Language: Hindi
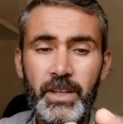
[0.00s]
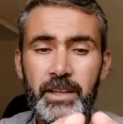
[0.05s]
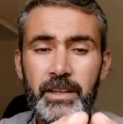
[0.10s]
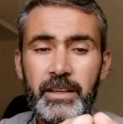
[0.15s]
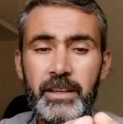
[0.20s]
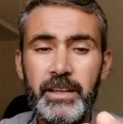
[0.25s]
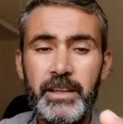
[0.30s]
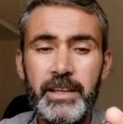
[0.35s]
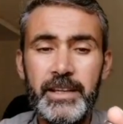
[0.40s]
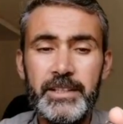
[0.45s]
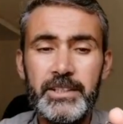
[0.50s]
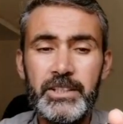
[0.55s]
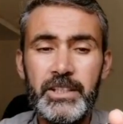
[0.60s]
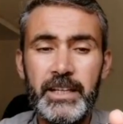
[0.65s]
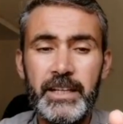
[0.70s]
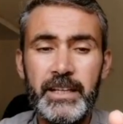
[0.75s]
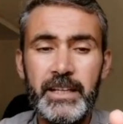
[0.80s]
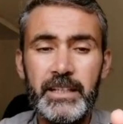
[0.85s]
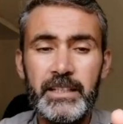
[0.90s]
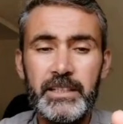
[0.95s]
कि एक
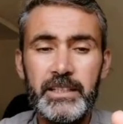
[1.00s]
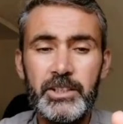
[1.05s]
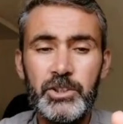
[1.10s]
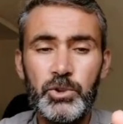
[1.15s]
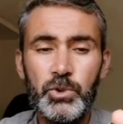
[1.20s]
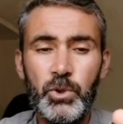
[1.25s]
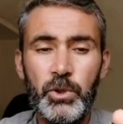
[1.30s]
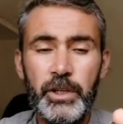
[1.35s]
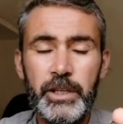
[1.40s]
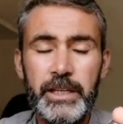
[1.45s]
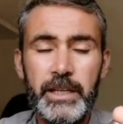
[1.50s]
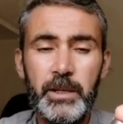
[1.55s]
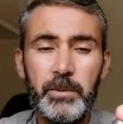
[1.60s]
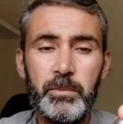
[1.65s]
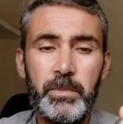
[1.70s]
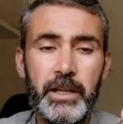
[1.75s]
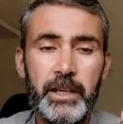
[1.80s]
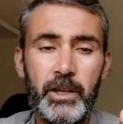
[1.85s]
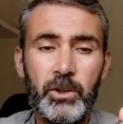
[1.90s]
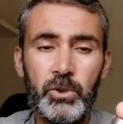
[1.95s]
शटगन की चौक की
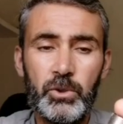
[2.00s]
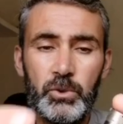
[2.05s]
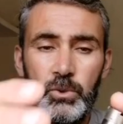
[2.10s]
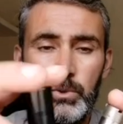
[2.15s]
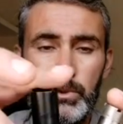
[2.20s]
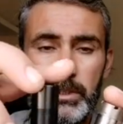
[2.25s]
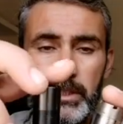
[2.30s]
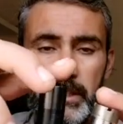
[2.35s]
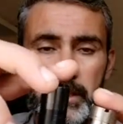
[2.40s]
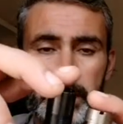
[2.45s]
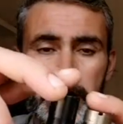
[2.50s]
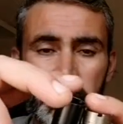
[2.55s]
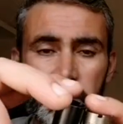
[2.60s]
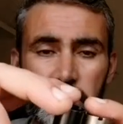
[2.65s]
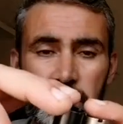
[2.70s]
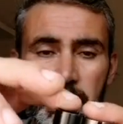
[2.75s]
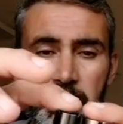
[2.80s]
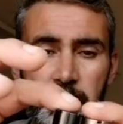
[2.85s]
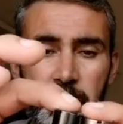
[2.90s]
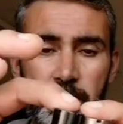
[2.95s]
लंबाई और दूसरे की
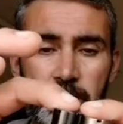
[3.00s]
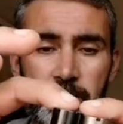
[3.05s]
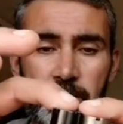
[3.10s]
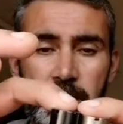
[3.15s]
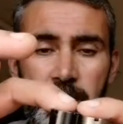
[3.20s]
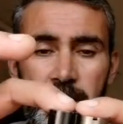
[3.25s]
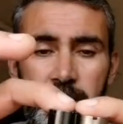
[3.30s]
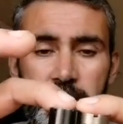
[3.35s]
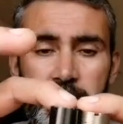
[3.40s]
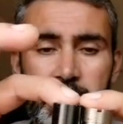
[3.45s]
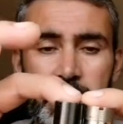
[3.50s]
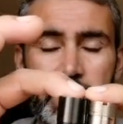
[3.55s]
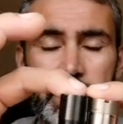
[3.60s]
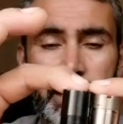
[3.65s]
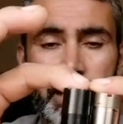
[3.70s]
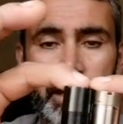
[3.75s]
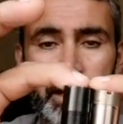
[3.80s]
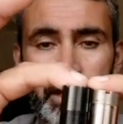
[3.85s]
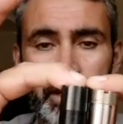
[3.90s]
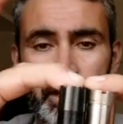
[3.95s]
लंबाई में फ़र्क है
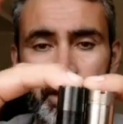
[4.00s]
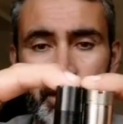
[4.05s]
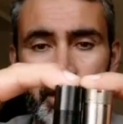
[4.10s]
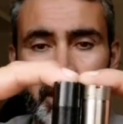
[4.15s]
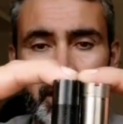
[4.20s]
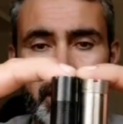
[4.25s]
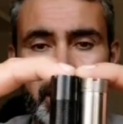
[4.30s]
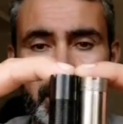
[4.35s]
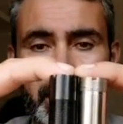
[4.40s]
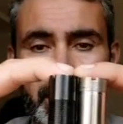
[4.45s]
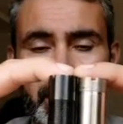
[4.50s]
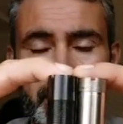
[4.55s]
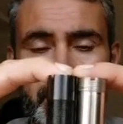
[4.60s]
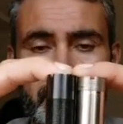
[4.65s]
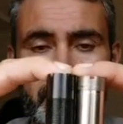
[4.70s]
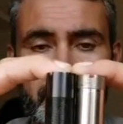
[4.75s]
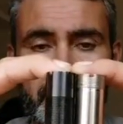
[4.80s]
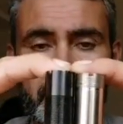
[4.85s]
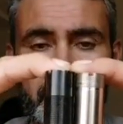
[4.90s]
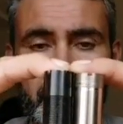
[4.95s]
या नहीं ये देखें
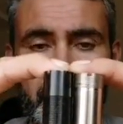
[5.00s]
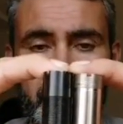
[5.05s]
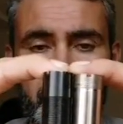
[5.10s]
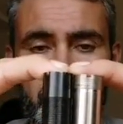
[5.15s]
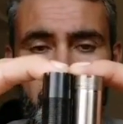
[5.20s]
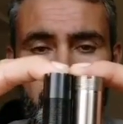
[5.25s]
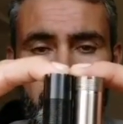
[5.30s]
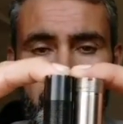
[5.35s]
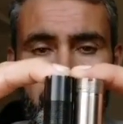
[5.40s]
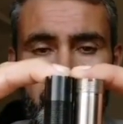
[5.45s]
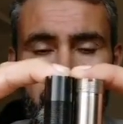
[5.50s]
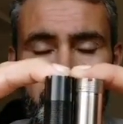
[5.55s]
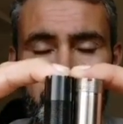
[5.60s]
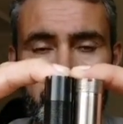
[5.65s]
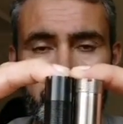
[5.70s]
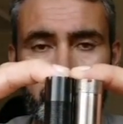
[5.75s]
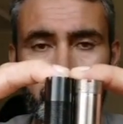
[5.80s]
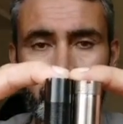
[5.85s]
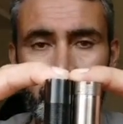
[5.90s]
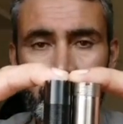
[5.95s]
जिस तरह इसमें है
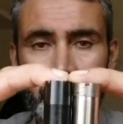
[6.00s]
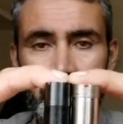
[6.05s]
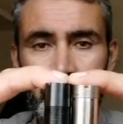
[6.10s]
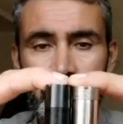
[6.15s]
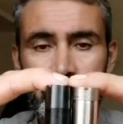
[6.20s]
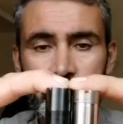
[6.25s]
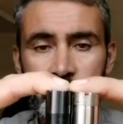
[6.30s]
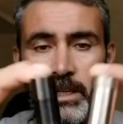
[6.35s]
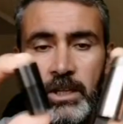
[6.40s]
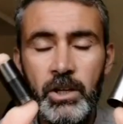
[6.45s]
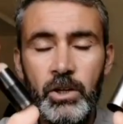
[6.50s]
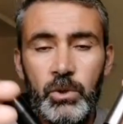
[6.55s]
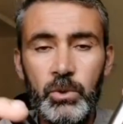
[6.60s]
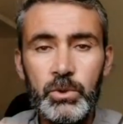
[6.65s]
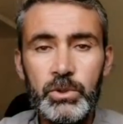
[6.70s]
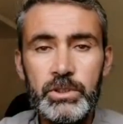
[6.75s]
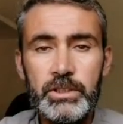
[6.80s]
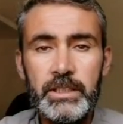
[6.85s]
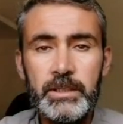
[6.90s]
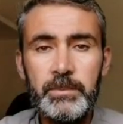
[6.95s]

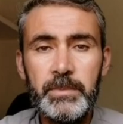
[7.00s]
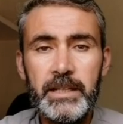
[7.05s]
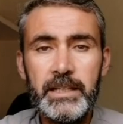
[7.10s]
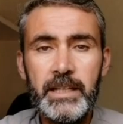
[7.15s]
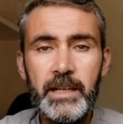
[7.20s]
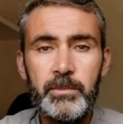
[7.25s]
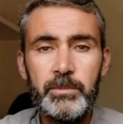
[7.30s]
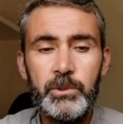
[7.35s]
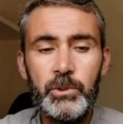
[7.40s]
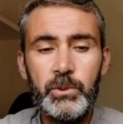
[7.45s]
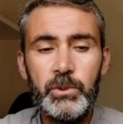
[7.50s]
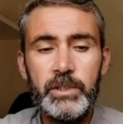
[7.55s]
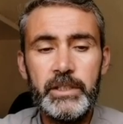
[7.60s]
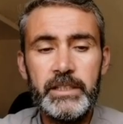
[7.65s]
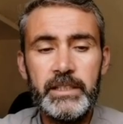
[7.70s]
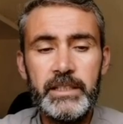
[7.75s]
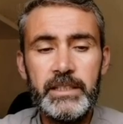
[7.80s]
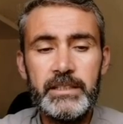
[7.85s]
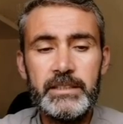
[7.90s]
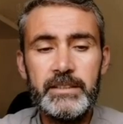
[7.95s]
उसके बाद आप लोगों ने
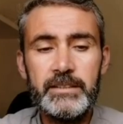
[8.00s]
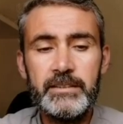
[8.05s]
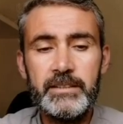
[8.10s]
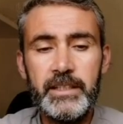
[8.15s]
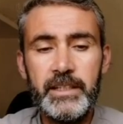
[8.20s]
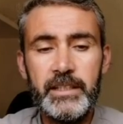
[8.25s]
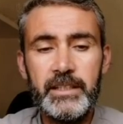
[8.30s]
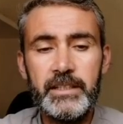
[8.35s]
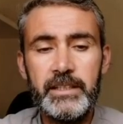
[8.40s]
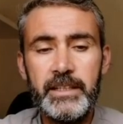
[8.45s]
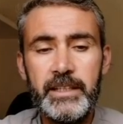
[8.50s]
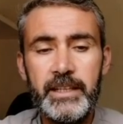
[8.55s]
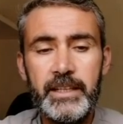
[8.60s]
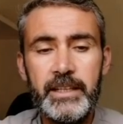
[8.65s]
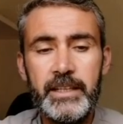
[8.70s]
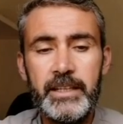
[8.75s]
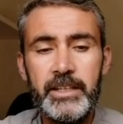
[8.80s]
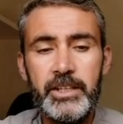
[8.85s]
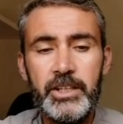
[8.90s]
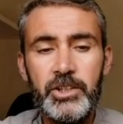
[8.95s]
ये चीज़ देखनी है
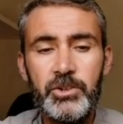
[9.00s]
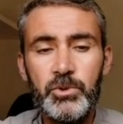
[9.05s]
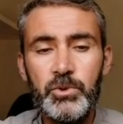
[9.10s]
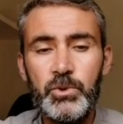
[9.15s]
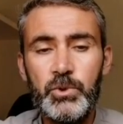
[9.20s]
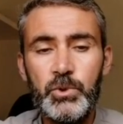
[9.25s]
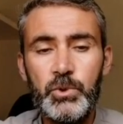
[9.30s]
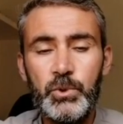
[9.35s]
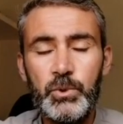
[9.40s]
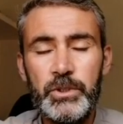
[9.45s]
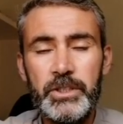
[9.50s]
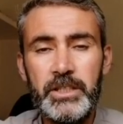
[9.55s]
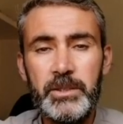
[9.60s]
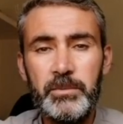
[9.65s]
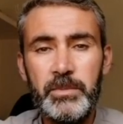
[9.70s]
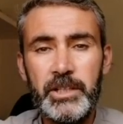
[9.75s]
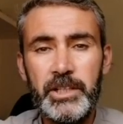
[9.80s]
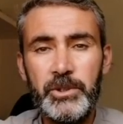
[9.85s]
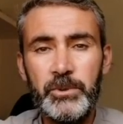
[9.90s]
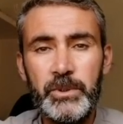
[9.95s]
कि ये जो चूड़ियाँ
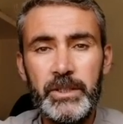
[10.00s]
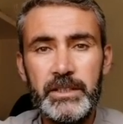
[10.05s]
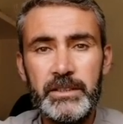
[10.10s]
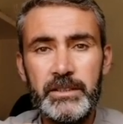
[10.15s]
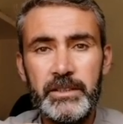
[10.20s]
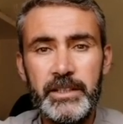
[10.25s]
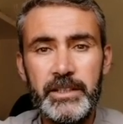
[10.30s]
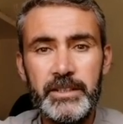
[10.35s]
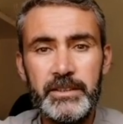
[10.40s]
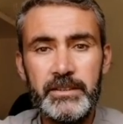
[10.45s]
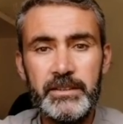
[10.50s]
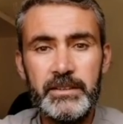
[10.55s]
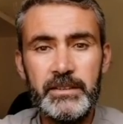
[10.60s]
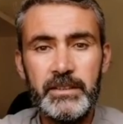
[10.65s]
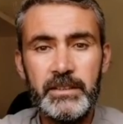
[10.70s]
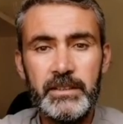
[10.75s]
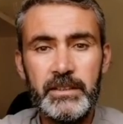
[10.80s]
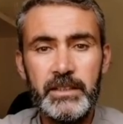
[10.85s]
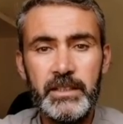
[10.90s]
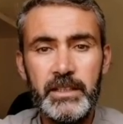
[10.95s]
बनी हुई है थ्रेड्स
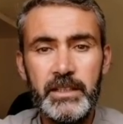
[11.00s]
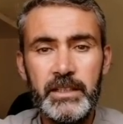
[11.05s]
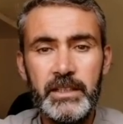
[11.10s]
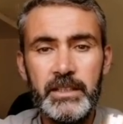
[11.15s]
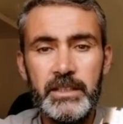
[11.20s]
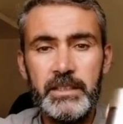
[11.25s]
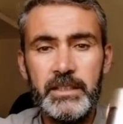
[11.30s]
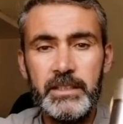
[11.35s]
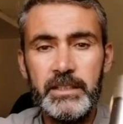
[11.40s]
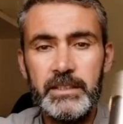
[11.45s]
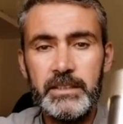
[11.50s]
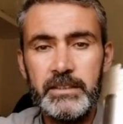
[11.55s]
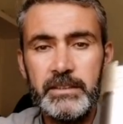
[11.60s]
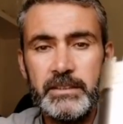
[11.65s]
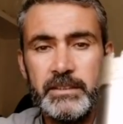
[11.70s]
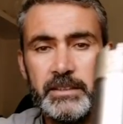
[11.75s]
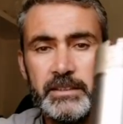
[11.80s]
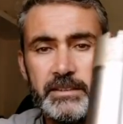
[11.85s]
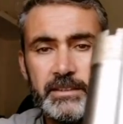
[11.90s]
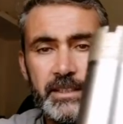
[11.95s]
जिस